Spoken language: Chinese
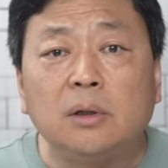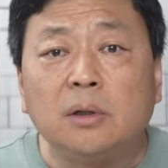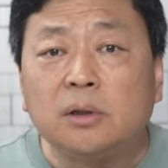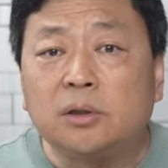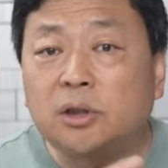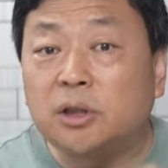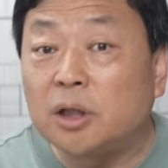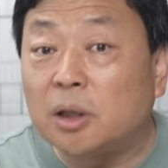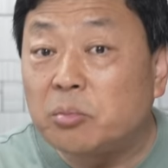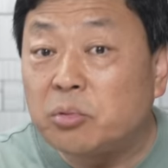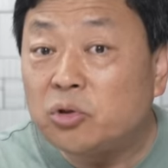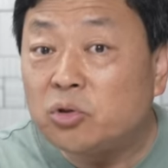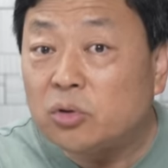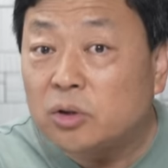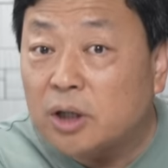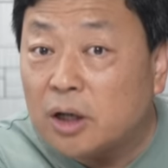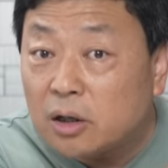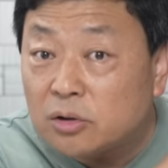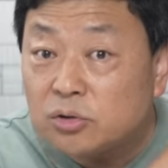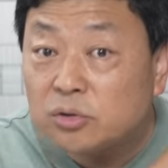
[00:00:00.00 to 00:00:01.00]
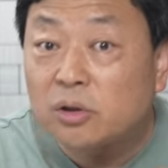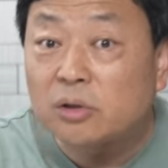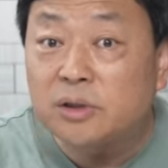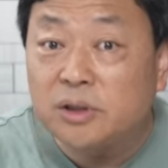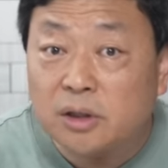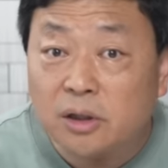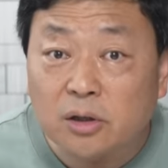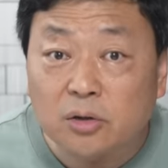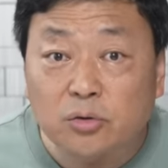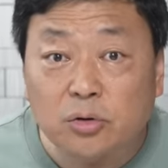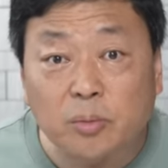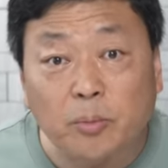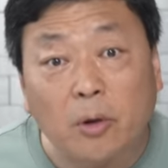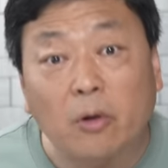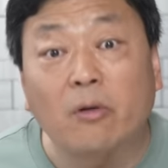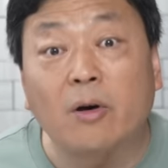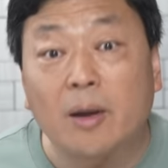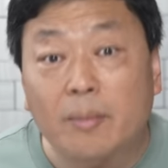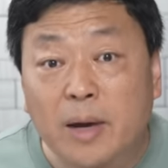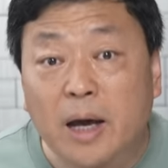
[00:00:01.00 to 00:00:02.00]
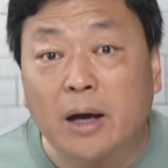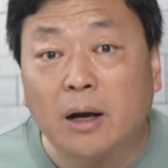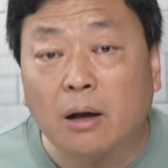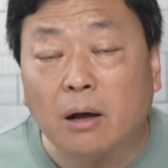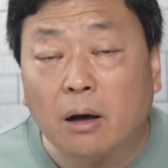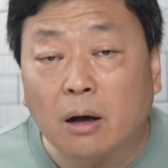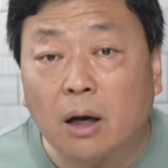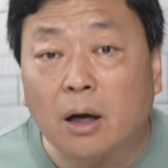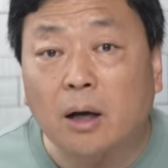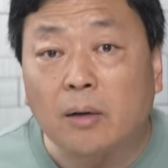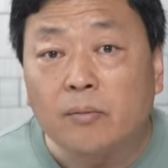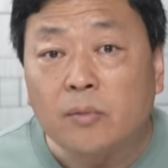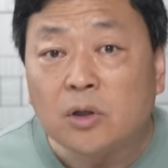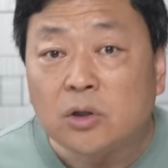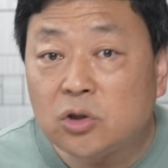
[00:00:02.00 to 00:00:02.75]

且不说他要去到街上去跑外卖了啊。